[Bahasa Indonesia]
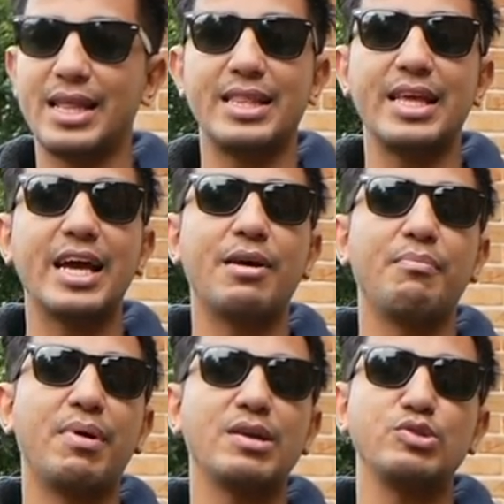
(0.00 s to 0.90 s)
gantinya
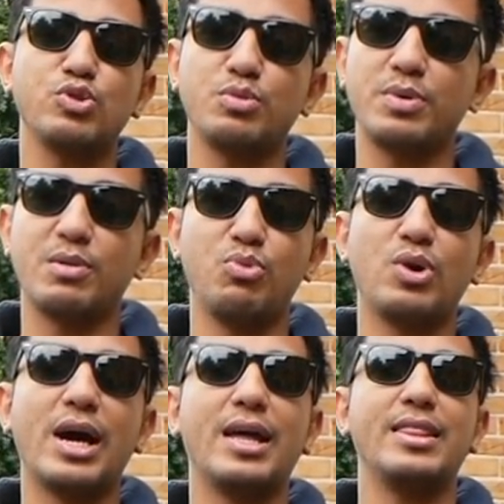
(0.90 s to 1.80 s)
gampang cukup
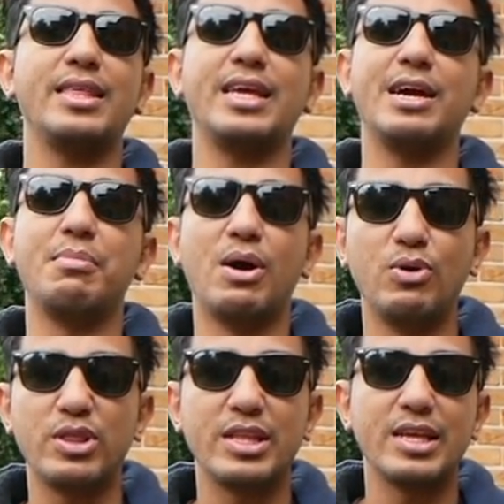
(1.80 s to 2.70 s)
ngebuka tiga
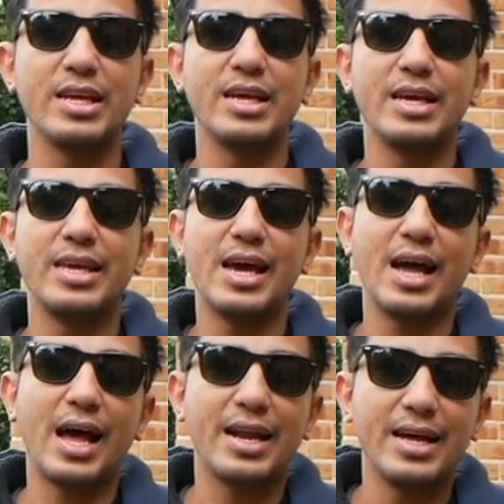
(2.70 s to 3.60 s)
baut
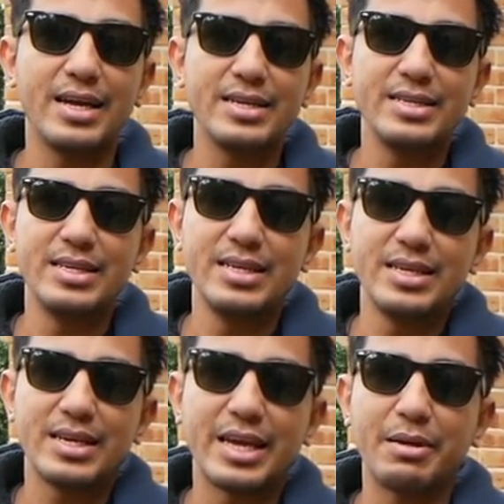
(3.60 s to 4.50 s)
yang ada di
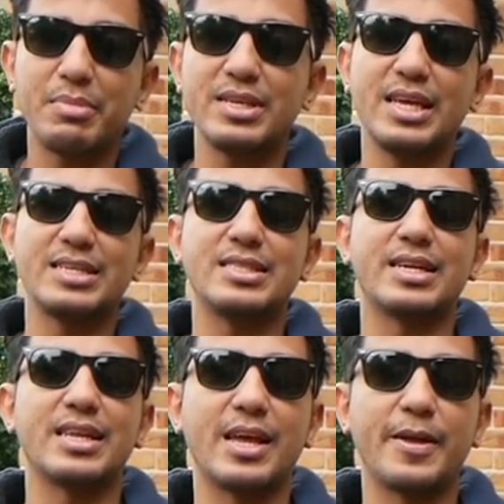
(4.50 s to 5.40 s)
cam
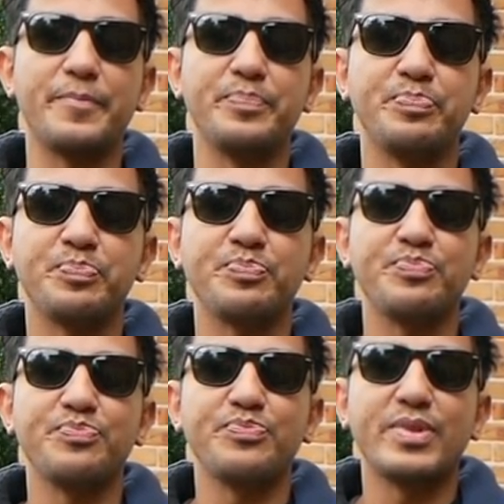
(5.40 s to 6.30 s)
adjusternya.
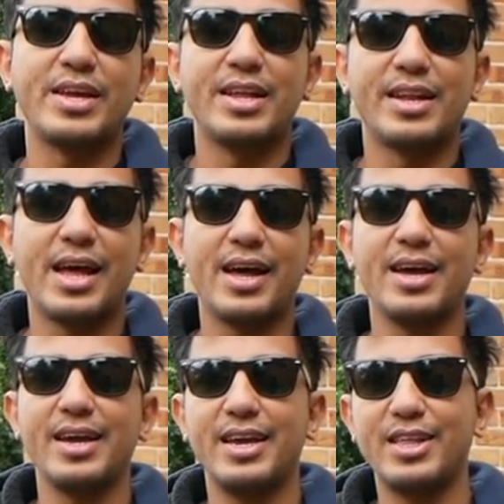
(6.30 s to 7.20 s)
Nah,
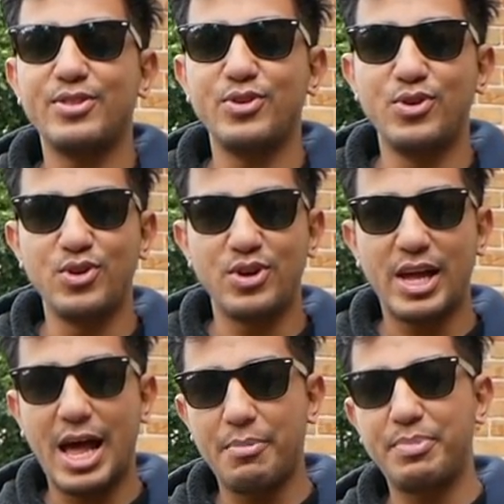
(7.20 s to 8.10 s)
itu dulu
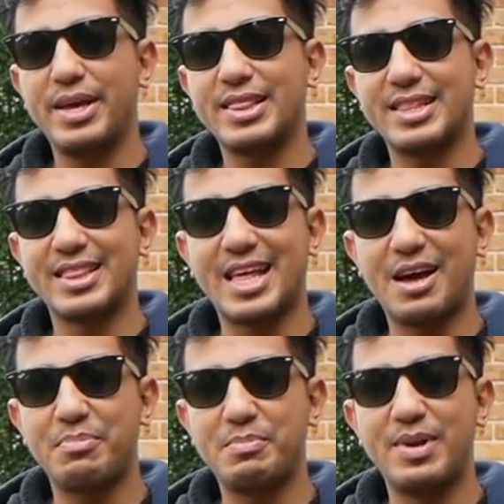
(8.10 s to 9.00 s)
update
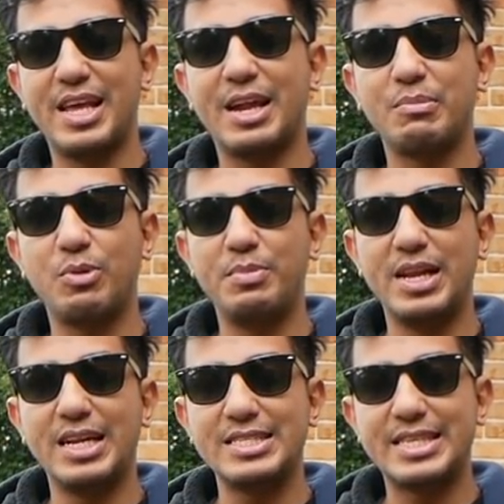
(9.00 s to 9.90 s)
tentang pembelian
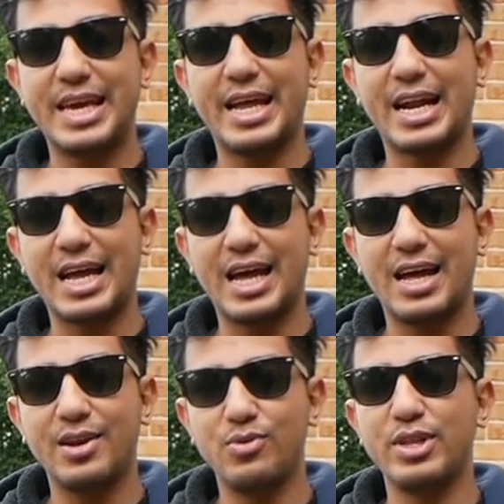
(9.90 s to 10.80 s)
mobil
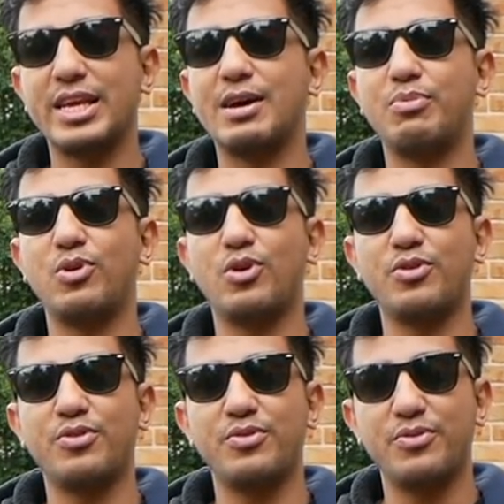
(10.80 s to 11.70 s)
CLK 230
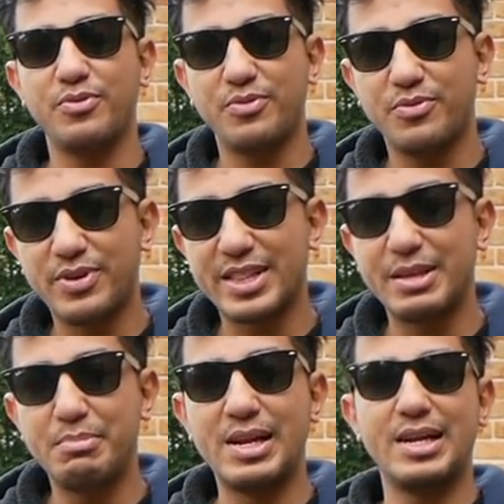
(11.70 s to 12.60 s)

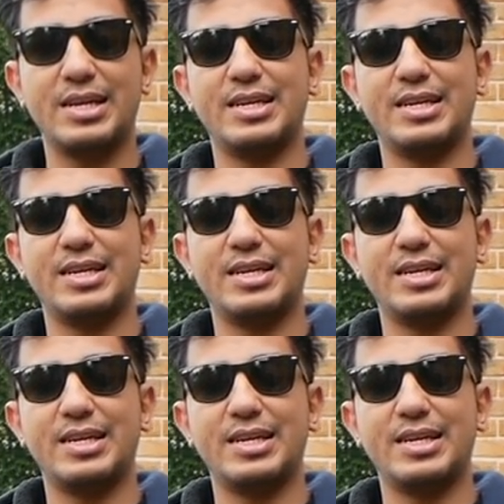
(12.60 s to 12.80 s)
convertible